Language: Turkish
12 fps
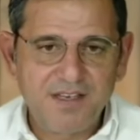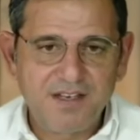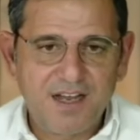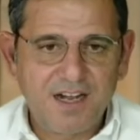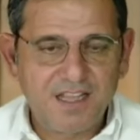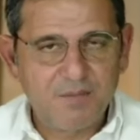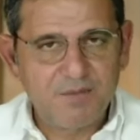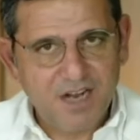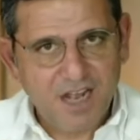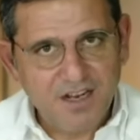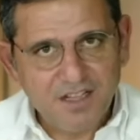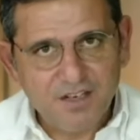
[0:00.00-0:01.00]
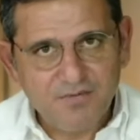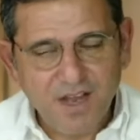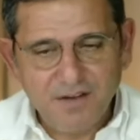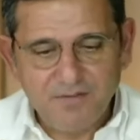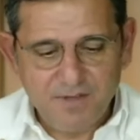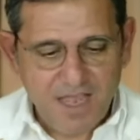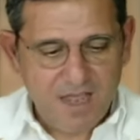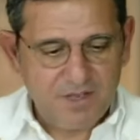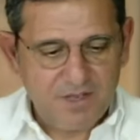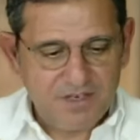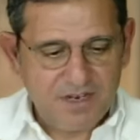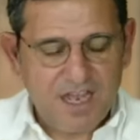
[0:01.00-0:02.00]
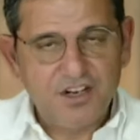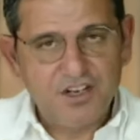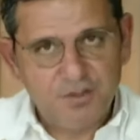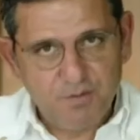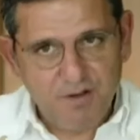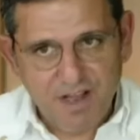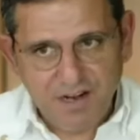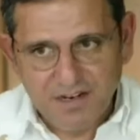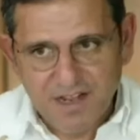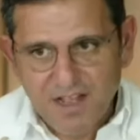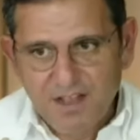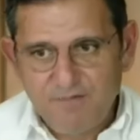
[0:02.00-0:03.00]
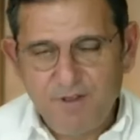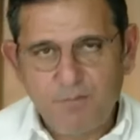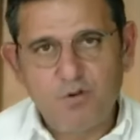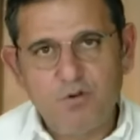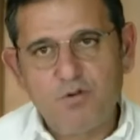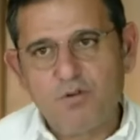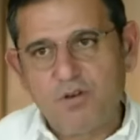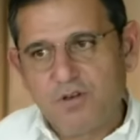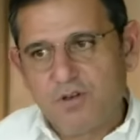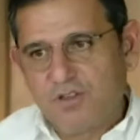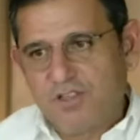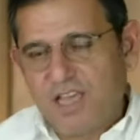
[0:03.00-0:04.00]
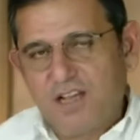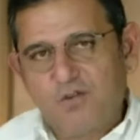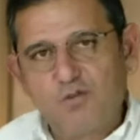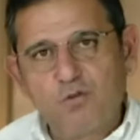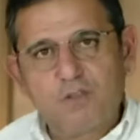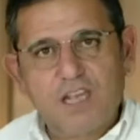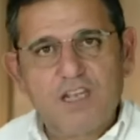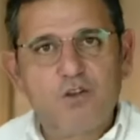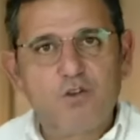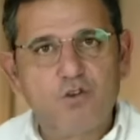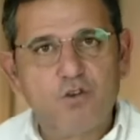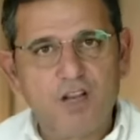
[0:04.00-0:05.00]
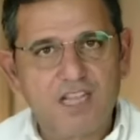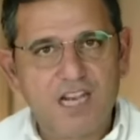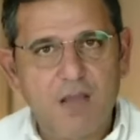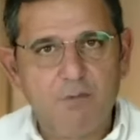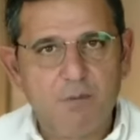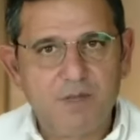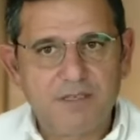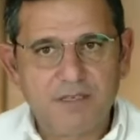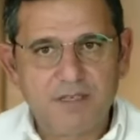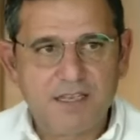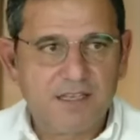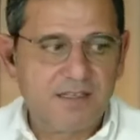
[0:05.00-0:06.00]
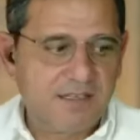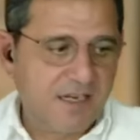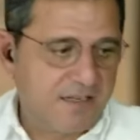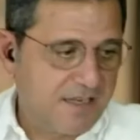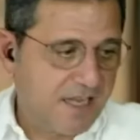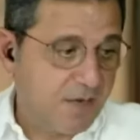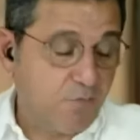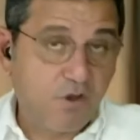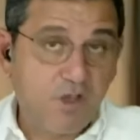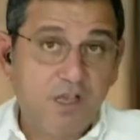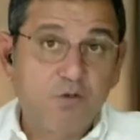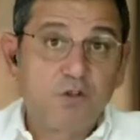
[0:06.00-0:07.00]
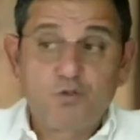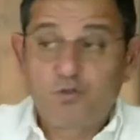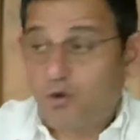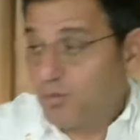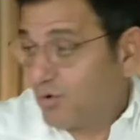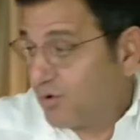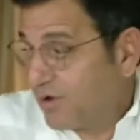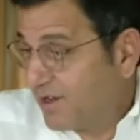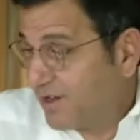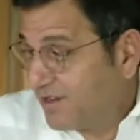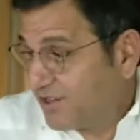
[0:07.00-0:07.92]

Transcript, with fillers: arada bir ayrılık var veya bir ayrışma var ve bu e, işte kurultayın iyi yönetilememesi ki Selin Sayak Böke'ye orada çok büyük e,